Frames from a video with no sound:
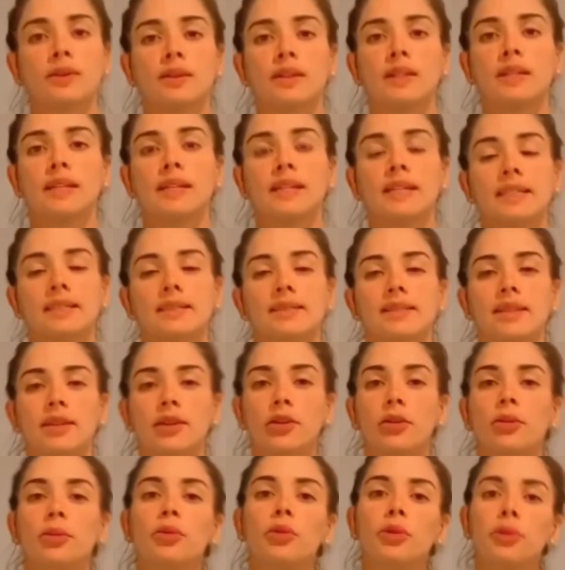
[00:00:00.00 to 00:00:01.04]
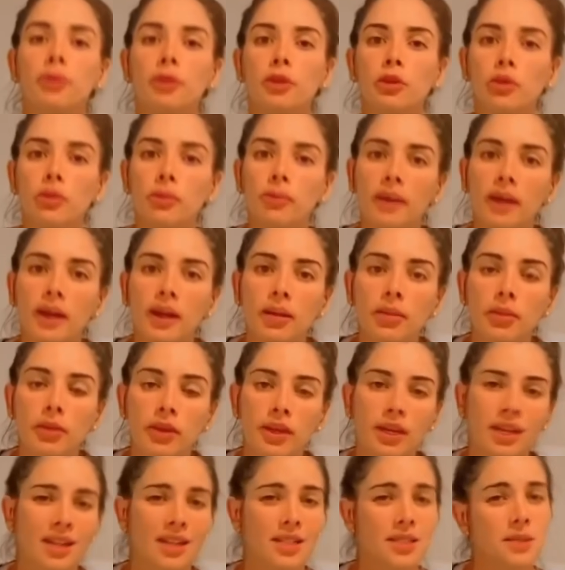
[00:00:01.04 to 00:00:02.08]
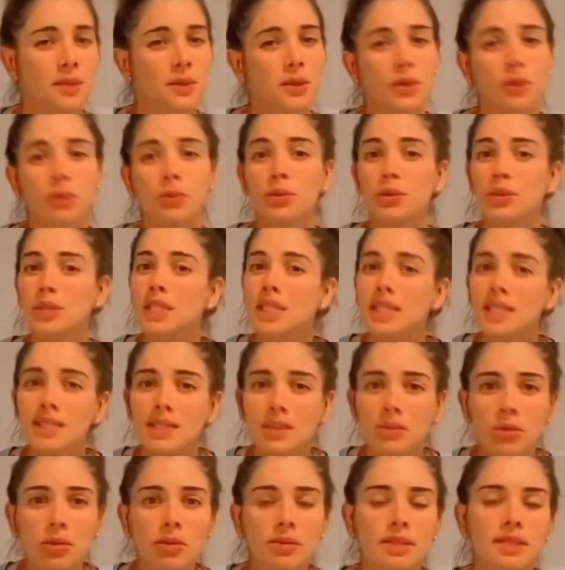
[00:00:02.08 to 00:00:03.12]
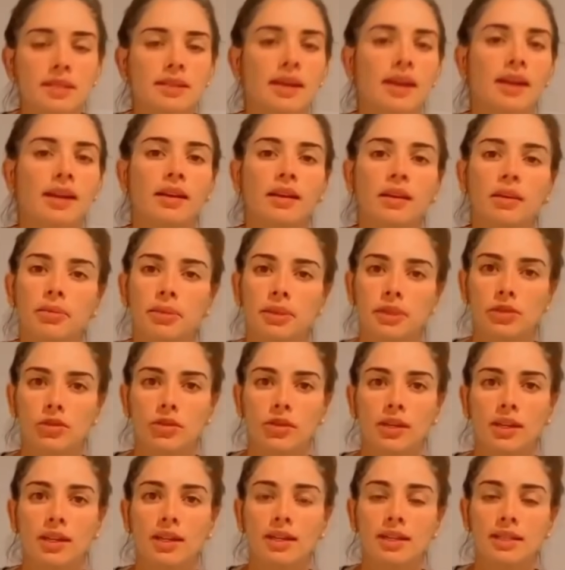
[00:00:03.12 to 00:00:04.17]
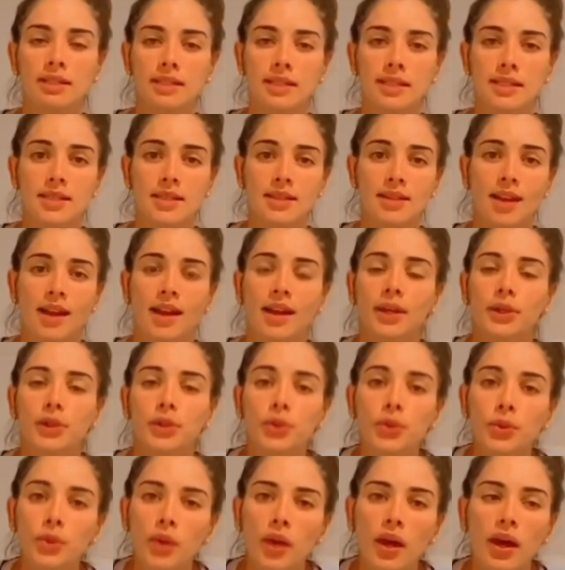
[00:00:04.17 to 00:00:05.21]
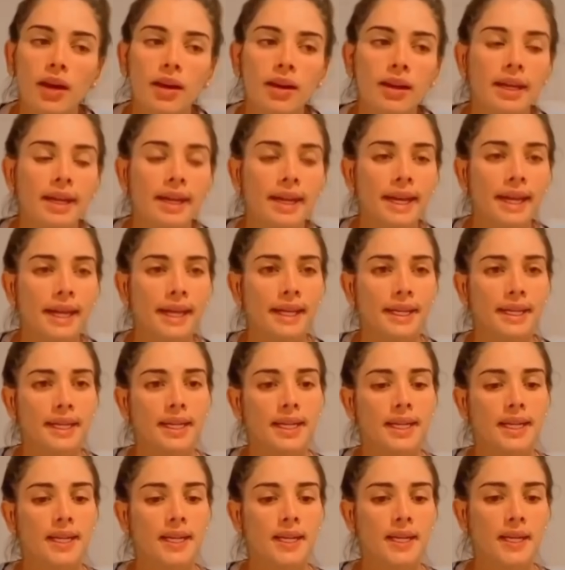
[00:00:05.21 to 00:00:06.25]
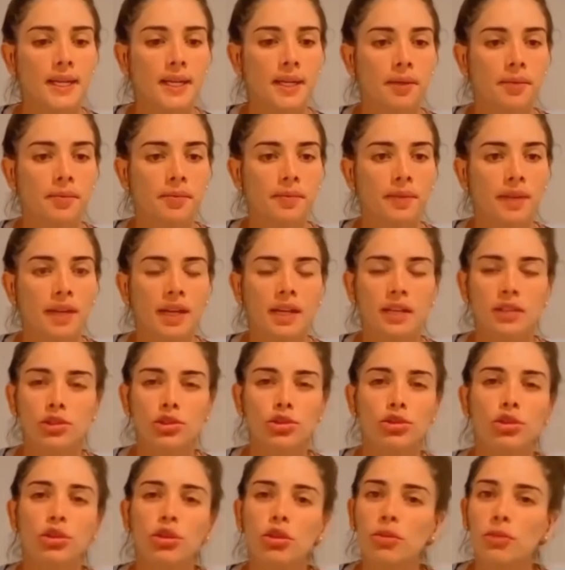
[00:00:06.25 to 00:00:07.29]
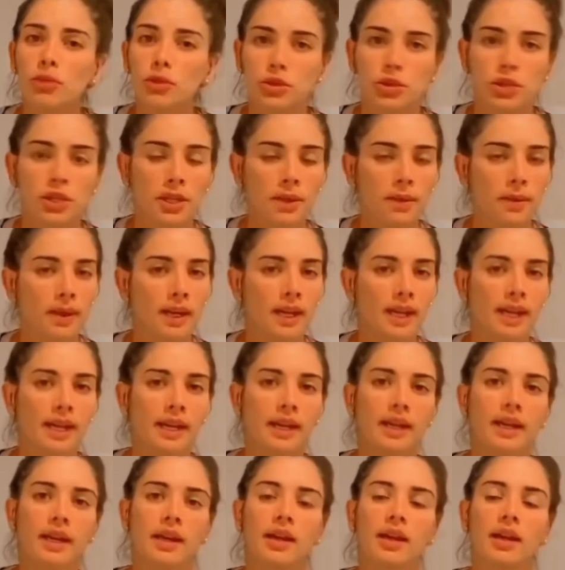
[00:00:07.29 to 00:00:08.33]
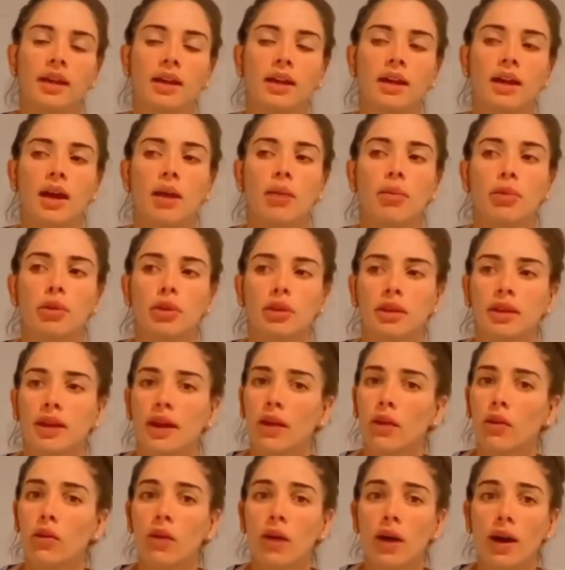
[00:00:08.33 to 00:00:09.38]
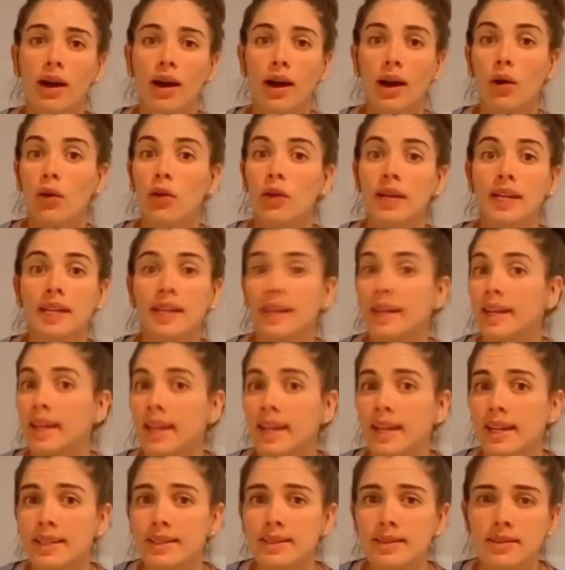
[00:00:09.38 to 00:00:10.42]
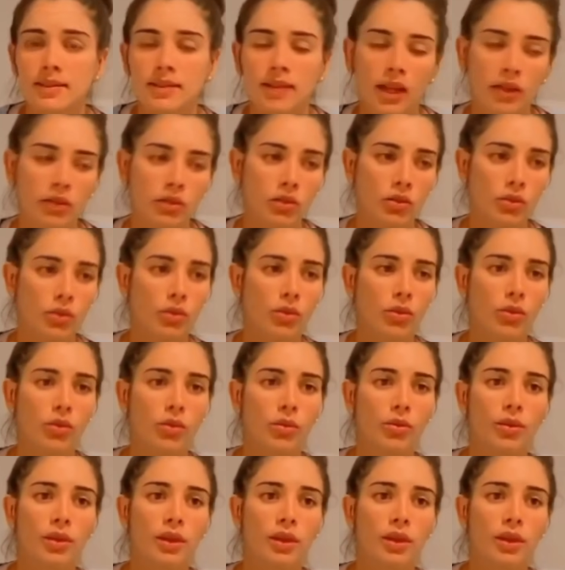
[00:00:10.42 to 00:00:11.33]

He estado muy preocupada porque he recibido muchísimos mensajes de personas que necesitan ayuda y he hecho todo lo posible, he aportado a, ONGs, tanto